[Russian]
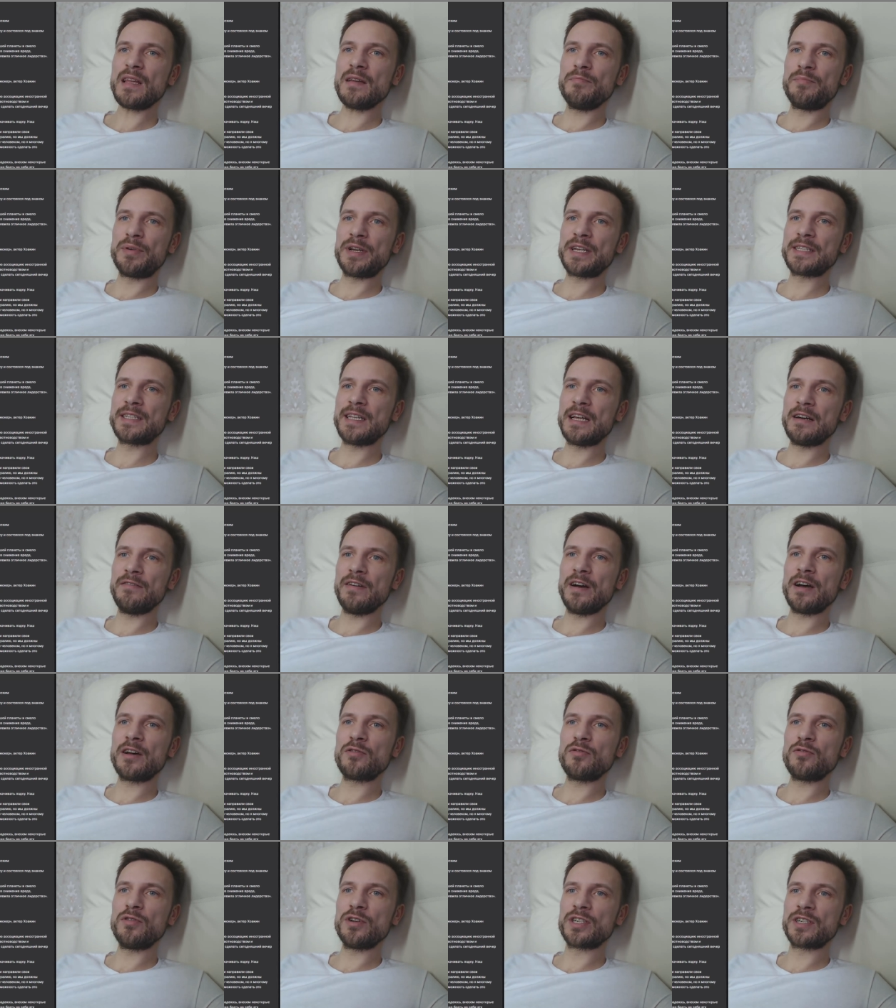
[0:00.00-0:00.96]

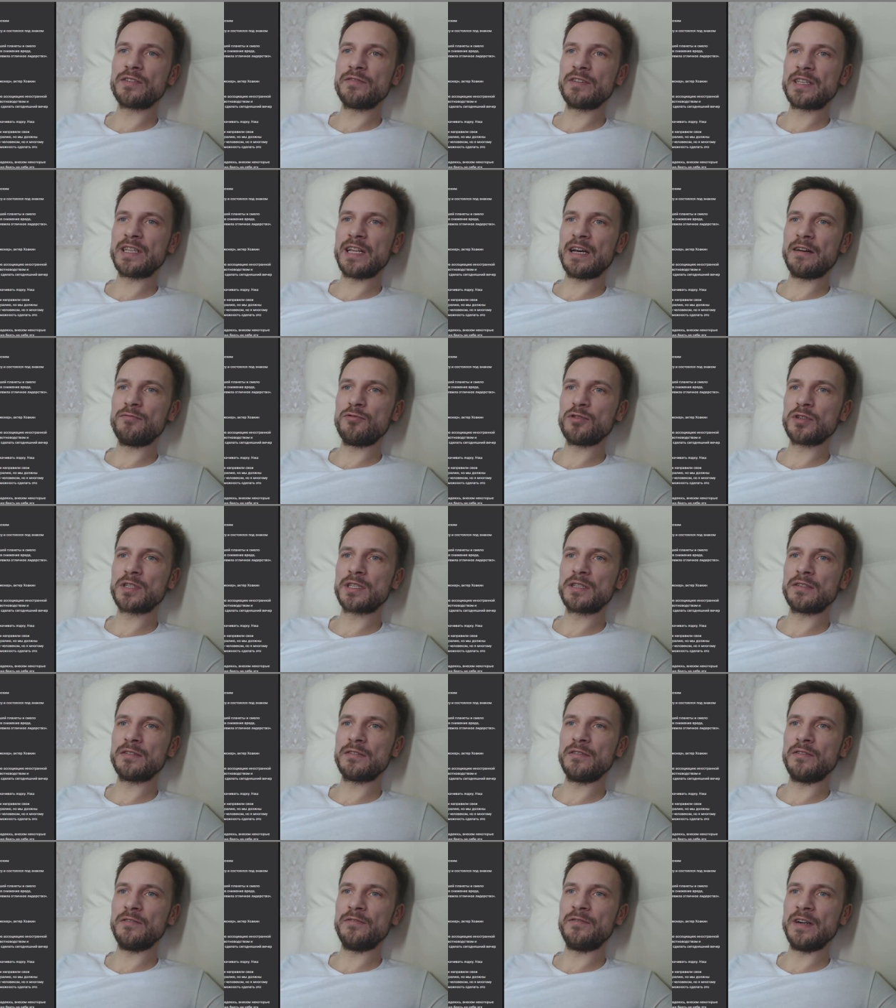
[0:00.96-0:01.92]
Признавая роль
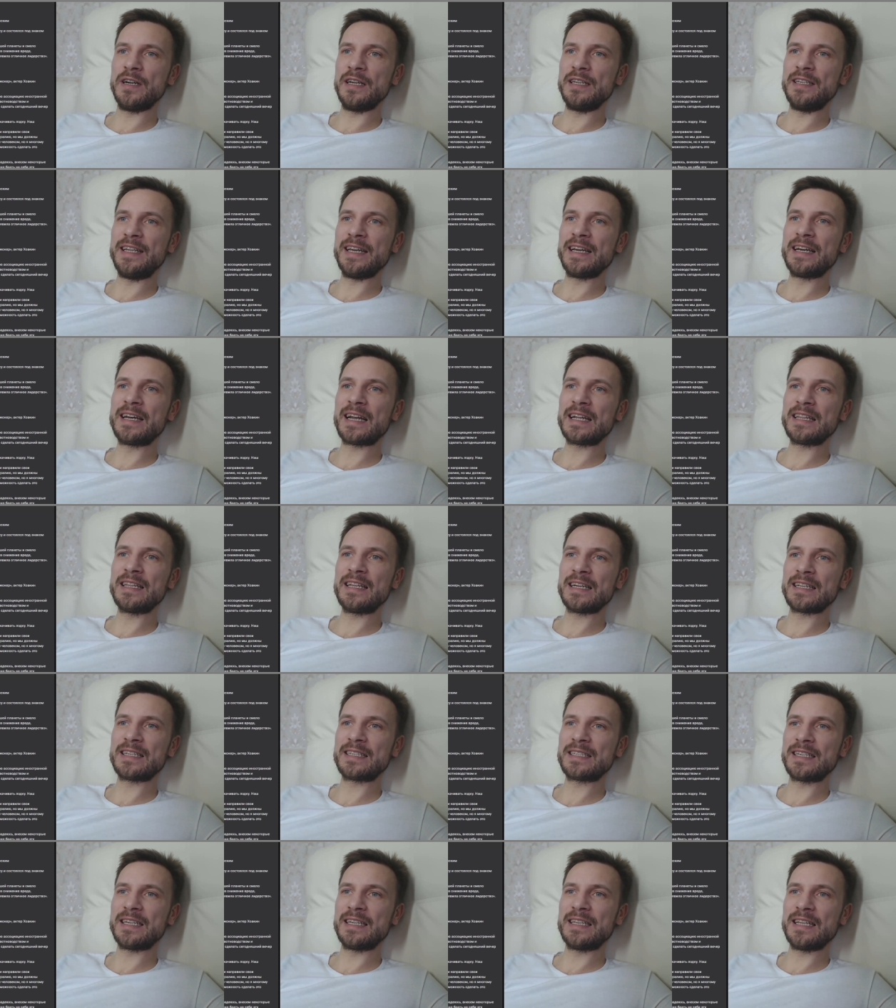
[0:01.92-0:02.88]
животноводства в
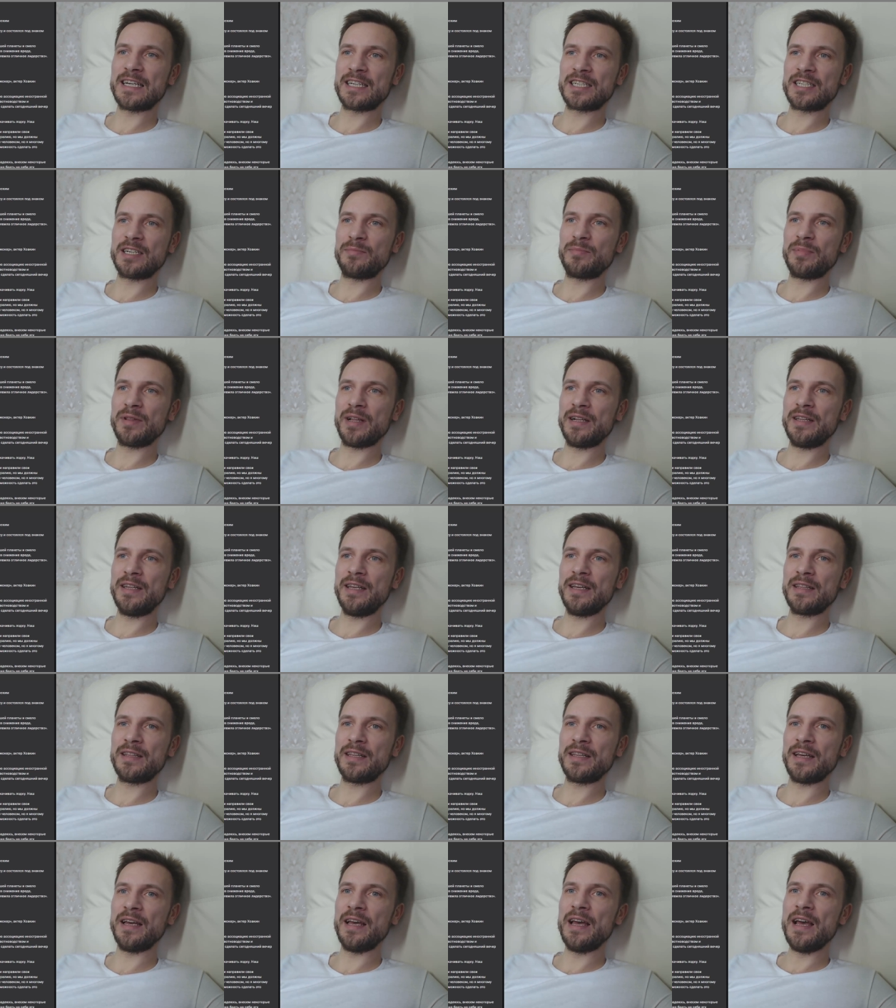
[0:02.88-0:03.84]
деградации нашей
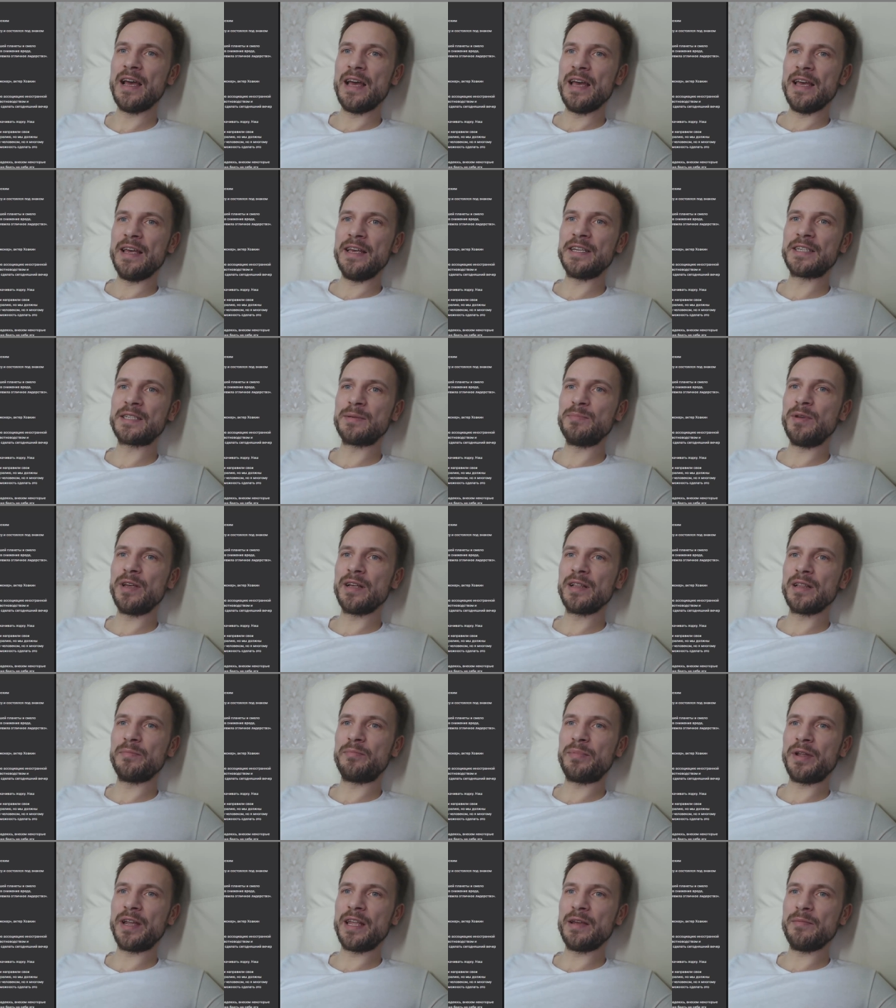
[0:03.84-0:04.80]
планеты и смело
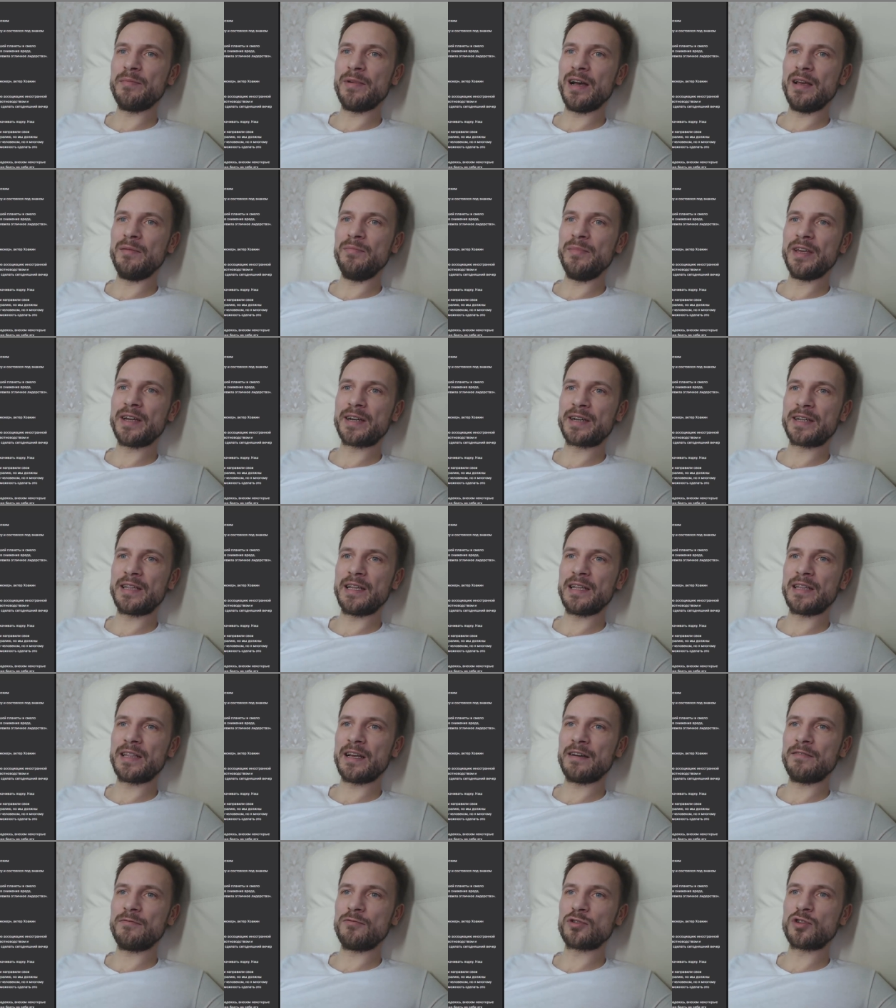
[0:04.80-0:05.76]
принимая меры для
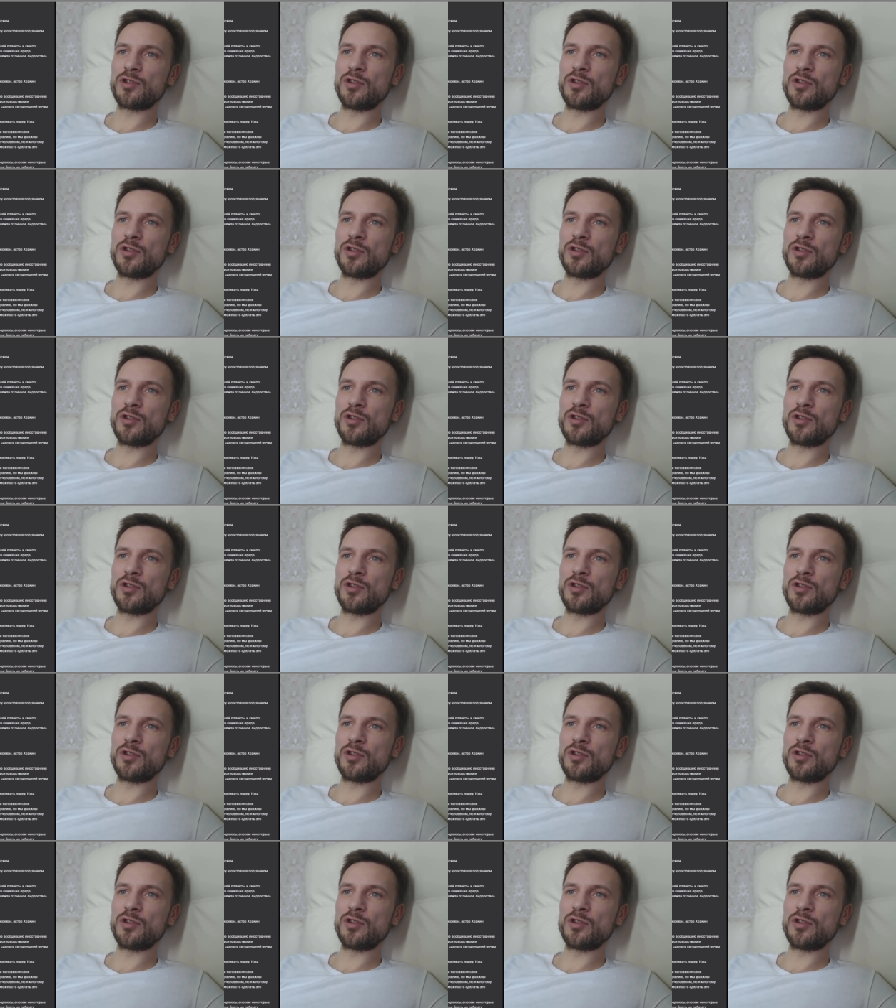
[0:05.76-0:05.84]
того,